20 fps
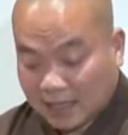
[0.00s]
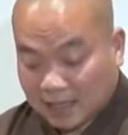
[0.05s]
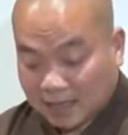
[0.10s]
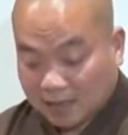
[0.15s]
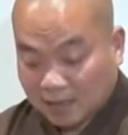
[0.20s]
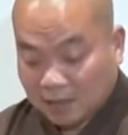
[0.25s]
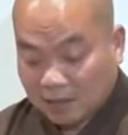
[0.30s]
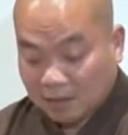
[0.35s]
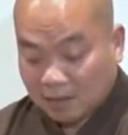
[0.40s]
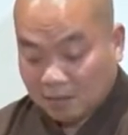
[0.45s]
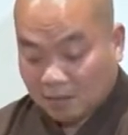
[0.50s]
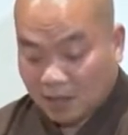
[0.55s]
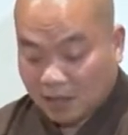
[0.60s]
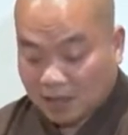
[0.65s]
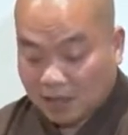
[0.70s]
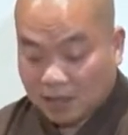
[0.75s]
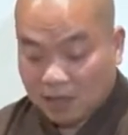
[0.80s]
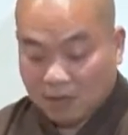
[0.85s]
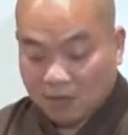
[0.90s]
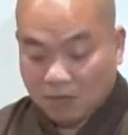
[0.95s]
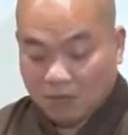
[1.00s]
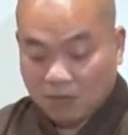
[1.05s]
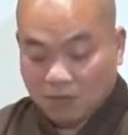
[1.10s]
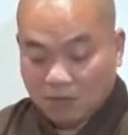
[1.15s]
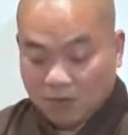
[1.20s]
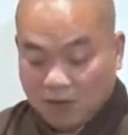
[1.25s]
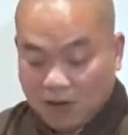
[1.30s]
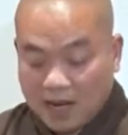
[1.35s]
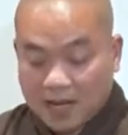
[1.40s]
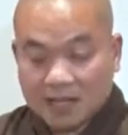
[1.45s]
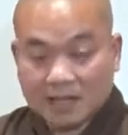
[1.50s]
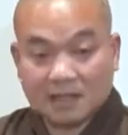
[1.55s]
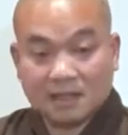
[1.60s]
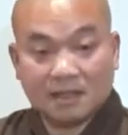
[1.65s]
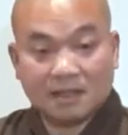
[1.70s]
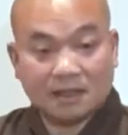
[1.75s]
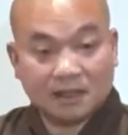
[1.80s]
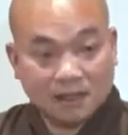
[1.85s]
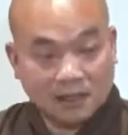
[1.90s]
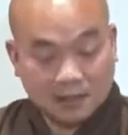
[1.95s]
cảnh mà không phát
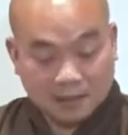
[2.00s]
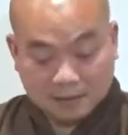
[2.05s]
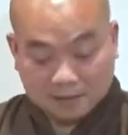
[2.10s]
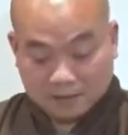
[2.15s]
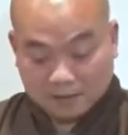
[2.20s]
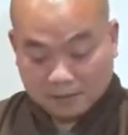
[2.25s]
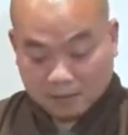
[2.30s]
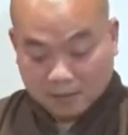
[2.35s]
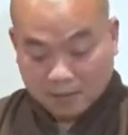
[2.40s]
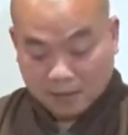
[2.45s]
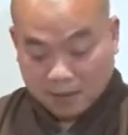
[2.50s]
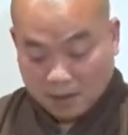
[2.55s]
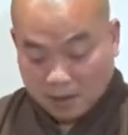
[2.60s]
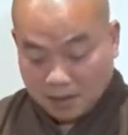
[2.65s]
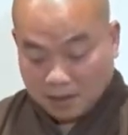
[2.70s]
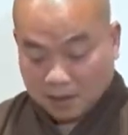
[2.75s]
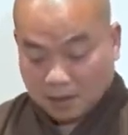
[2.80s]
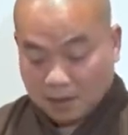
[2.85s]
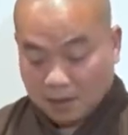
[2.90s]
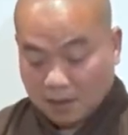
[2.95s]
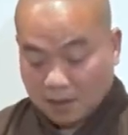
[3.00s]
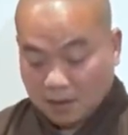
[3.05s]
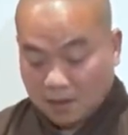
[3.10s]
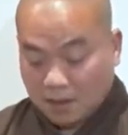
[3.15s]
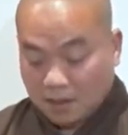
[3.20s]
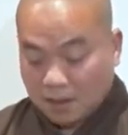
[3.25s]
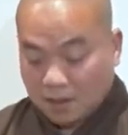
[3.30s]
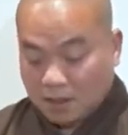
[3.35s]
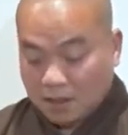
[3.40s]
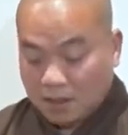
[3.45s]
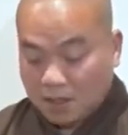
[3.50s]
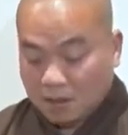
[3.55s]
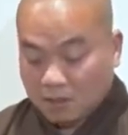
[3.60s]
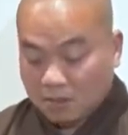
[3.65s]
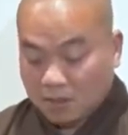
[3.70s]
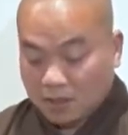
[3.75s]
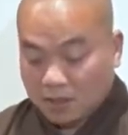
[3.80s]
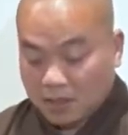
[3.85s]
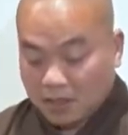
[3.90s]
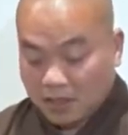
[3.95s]
sinh thức nhưng
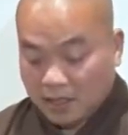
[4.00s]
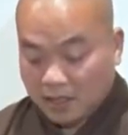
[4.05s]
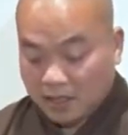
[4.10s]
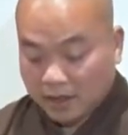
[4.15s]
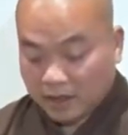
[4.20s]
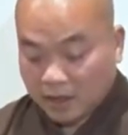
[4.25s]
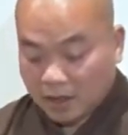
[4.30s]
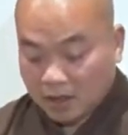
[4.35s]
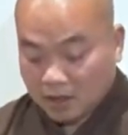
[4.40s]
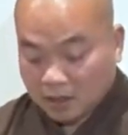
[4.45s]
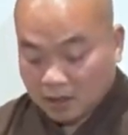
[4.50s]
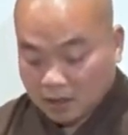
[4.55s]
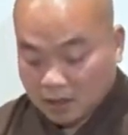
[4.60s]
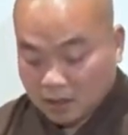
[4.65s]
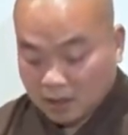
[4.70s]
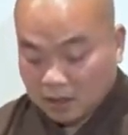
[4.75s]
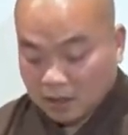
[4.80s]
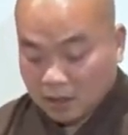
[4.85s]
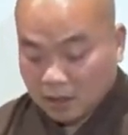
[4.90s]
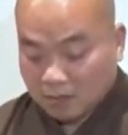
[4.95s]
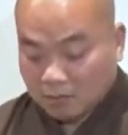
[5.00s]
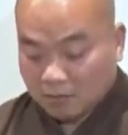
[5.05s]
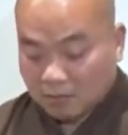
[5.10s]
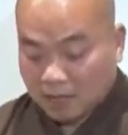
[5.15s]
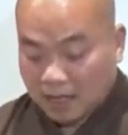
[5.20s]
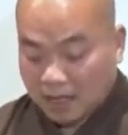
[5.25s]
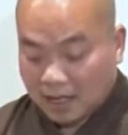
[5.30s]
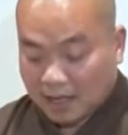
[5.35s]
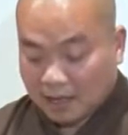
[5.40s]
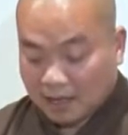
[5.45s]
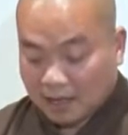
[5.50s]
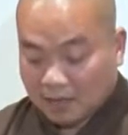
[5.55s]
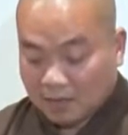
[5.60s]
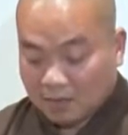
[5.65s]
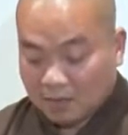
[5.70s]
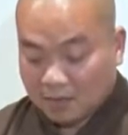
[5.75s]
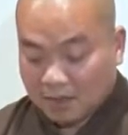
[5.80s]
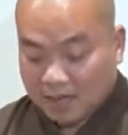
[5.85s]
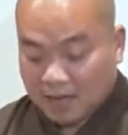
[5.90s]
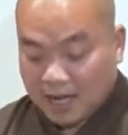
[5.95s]
không hề có thức mà
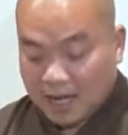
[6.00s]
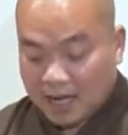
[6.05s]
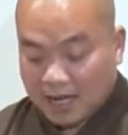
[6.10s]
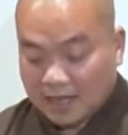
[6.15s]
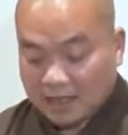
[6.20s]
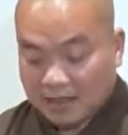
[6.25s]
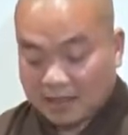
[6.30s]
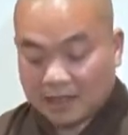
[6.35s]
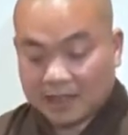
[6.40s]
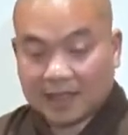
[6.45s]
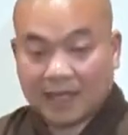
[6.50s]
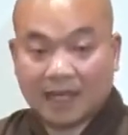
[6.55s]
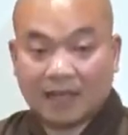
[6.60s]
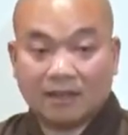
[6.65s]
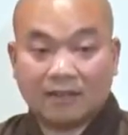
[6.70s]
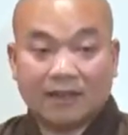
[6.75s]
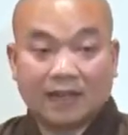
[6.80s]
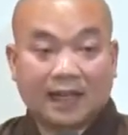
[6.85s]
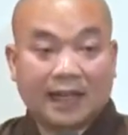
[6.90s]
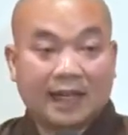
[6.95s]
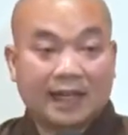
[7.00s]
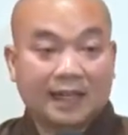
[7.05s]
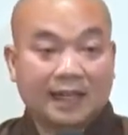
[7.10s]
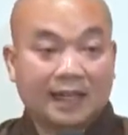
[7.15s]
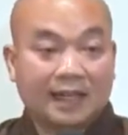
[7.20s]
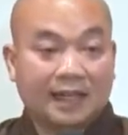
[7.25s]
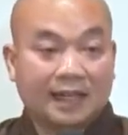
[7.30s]
không gá nơi canh và cánh